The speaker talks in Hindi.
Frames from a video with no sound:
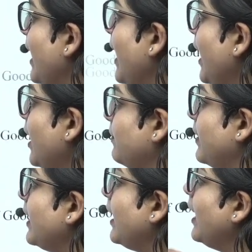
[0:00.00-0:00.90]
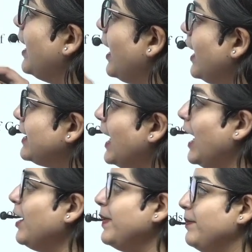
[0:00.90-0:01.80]
अब
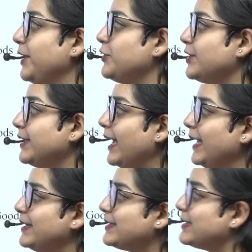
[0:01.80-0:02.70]
यहाँ पे मेंशन है दिस इज